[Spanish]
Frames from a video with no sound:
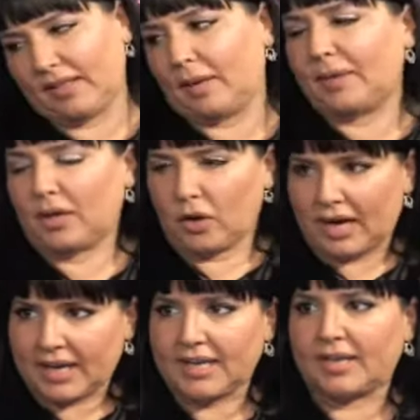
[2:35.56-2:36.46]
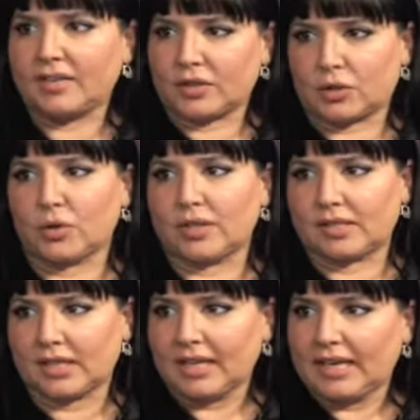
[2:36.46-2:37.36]
también en los high-end stores
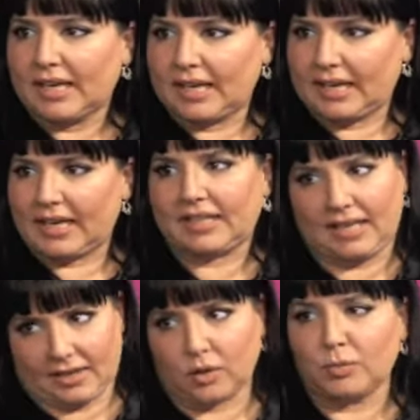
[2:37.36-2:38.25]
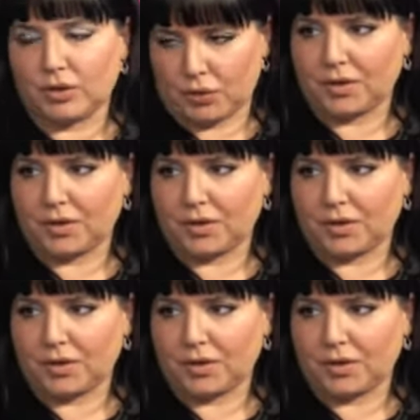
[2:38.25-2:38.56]
eh, la tiene como Dior.